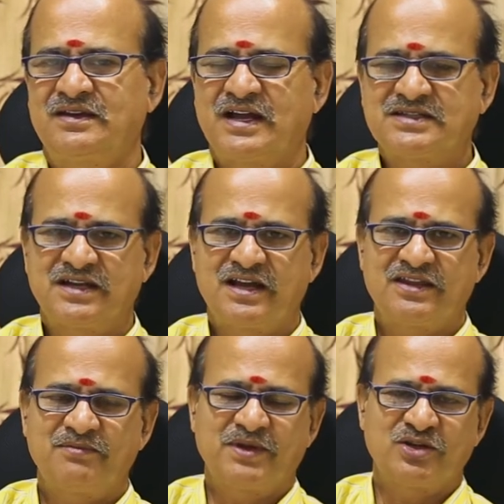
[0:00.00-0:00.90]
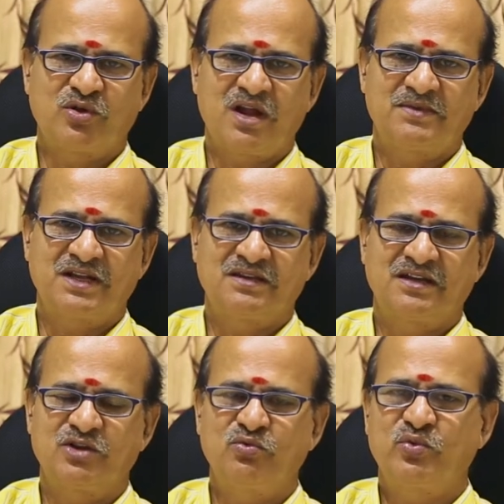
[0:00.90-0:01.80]
ராசிநாதன் பதினோராம்
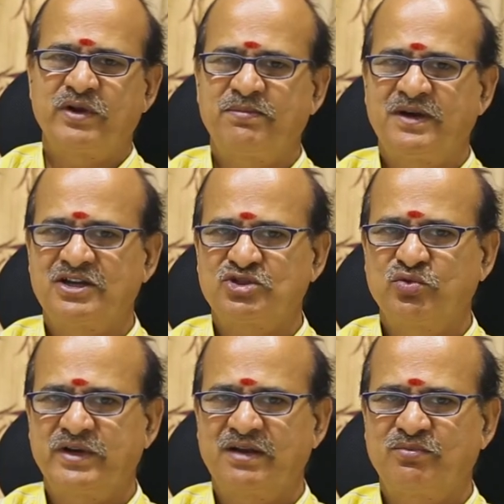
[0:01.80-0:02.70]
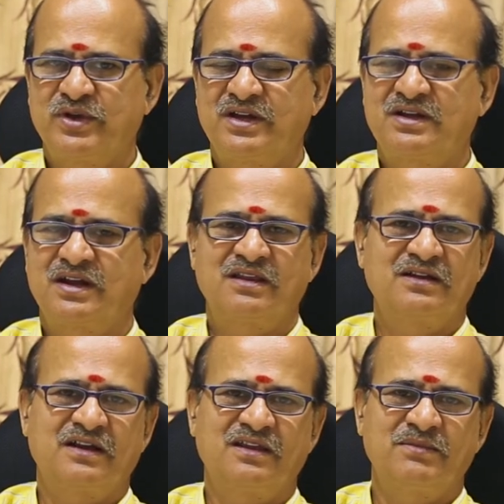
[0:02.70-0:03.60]
இடத்தில் அதுவும் குறிப்பாக சூரியன் போய்
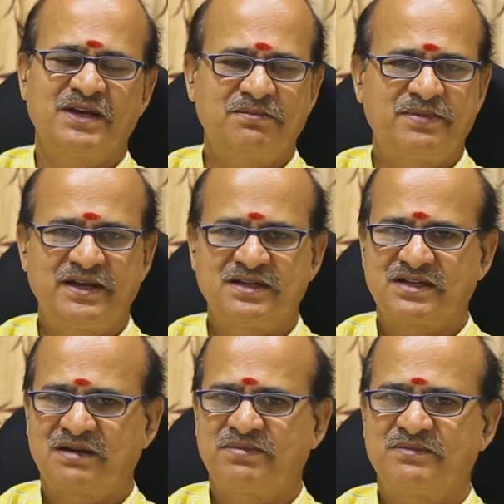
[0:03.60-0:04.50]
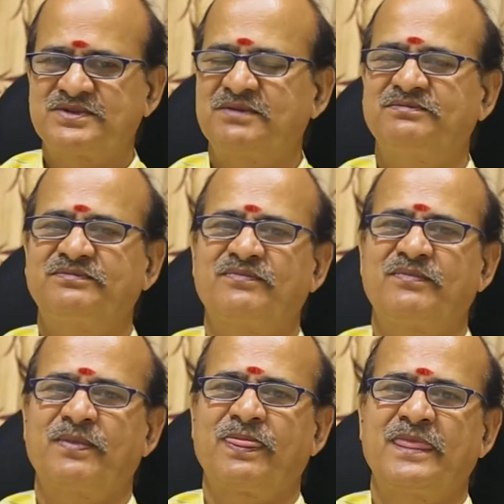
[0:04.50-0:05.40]
இருக்கிறதுங்கிறது மிகப்பெரிய சிறப்பம்சம்
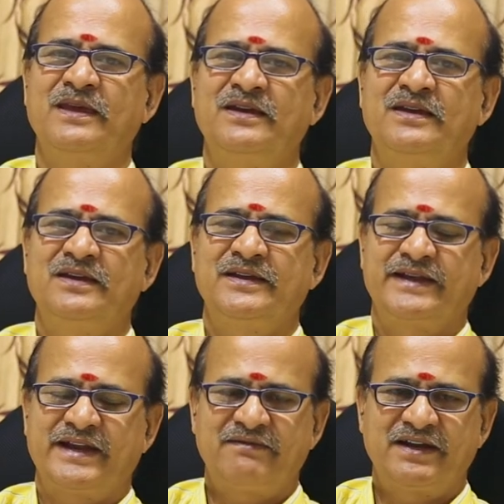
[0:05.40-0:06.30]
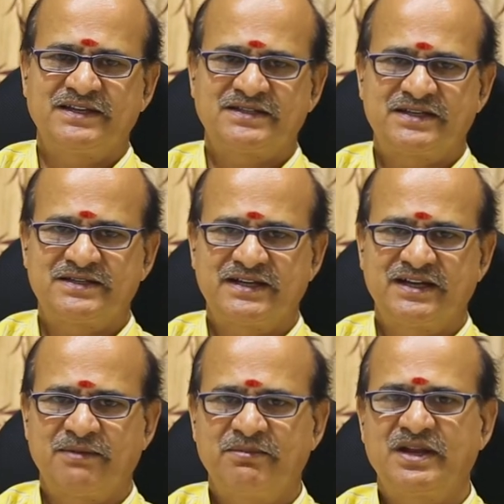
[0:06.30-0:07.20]
இறைவனை சற்றே
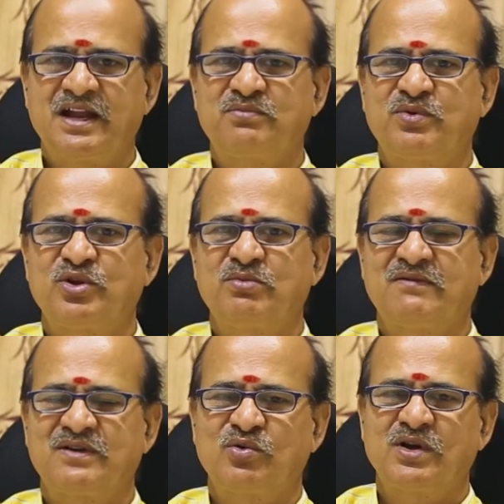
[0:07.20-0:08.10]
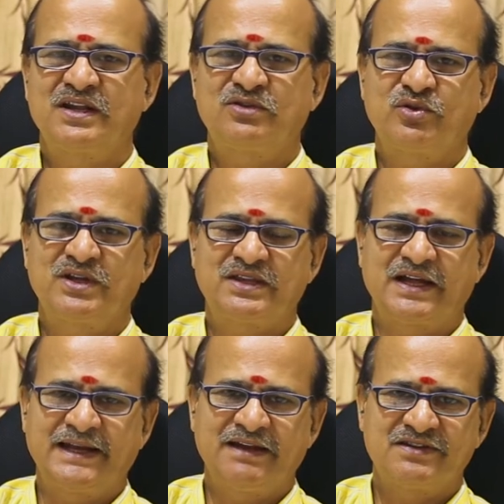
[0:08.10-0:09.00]
நம்பினால் போதும் அவர் உங்களை தூக்கி
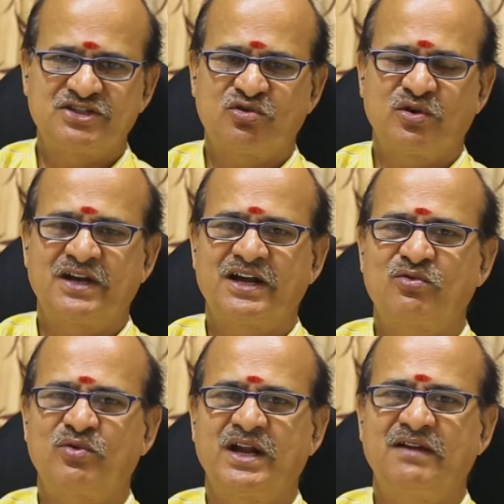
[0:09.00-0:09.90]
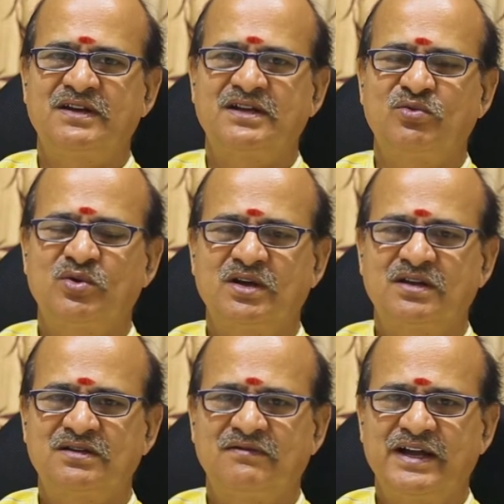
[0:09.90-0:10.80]
தலையில் வச்சு கொண்டாடக்கூடிய அளவிற்கு
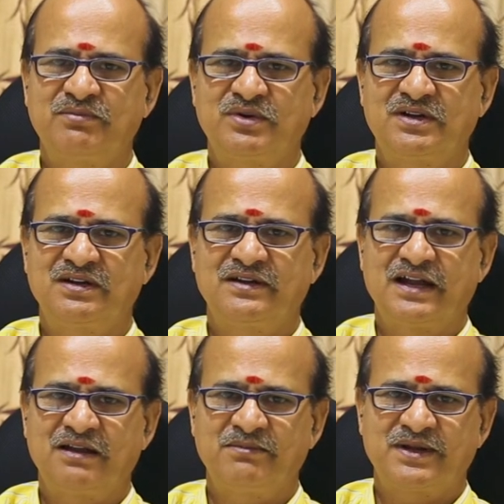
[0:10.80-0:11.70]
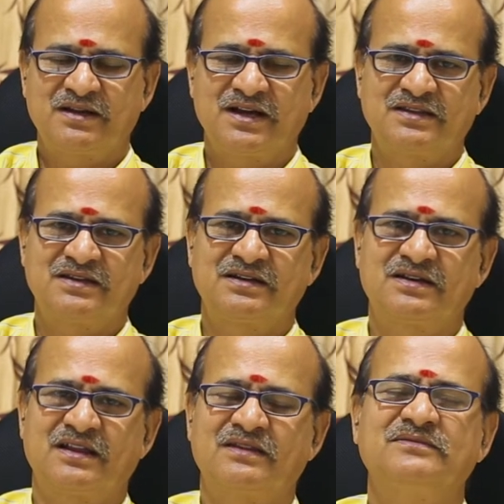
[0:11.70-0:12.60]
உங்களுக்கு வாய்ப்புகள் நலம்பெற
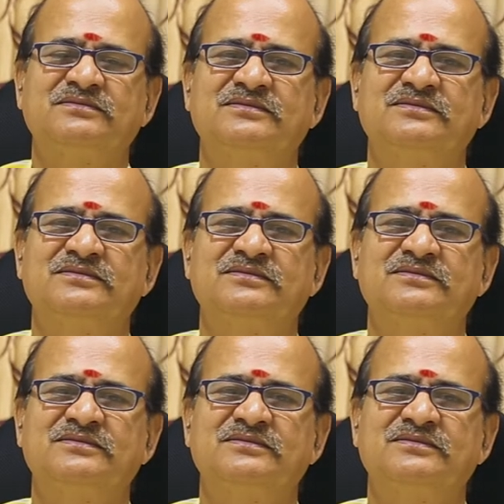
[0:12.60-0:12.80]
காத்திருக்கிறது